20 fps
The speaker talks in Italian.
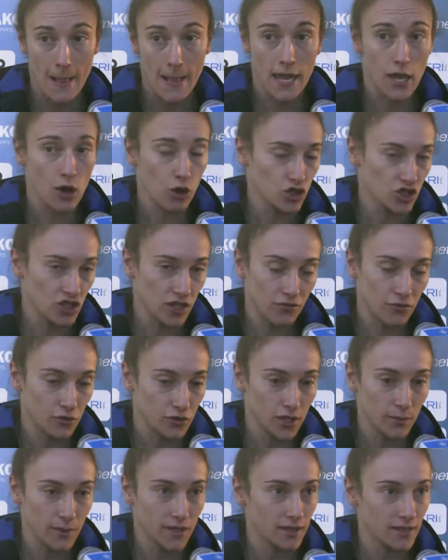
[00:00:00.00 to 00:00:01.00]
e oggi era
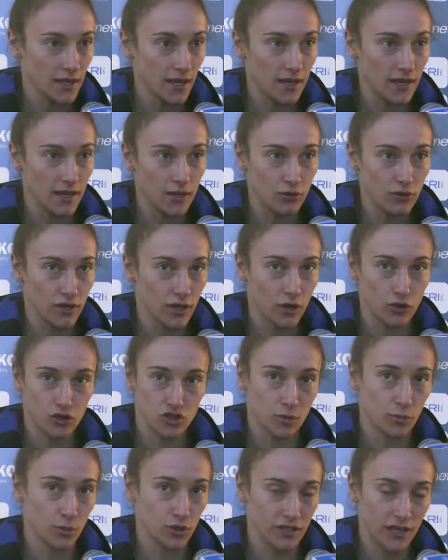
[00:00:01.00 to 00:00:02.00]
fondamentale, l'unica
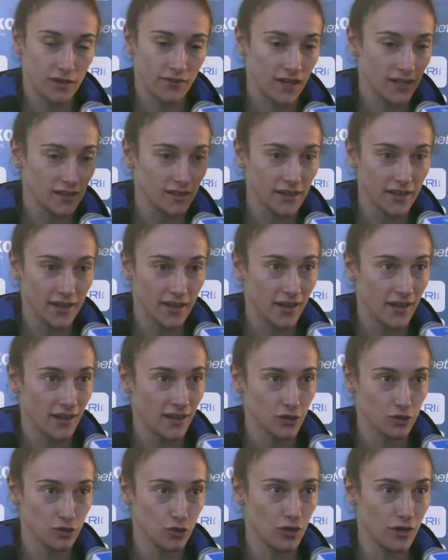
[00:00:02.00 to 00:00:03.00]
cosa a portare avanti era
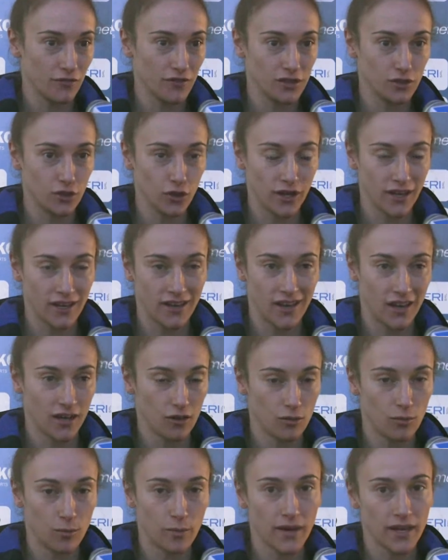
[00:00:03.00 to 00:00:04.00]
solo la vittoria e
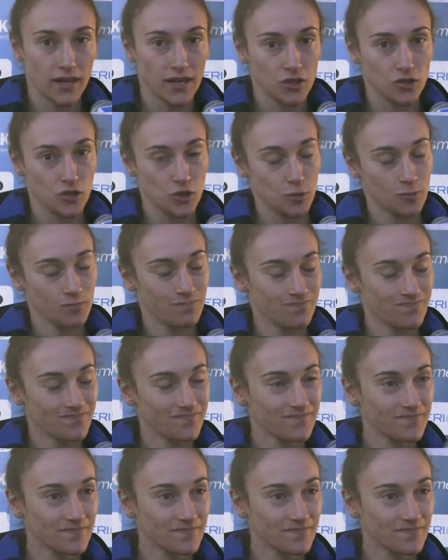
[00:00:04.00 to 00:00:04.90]
neanche un pareggio.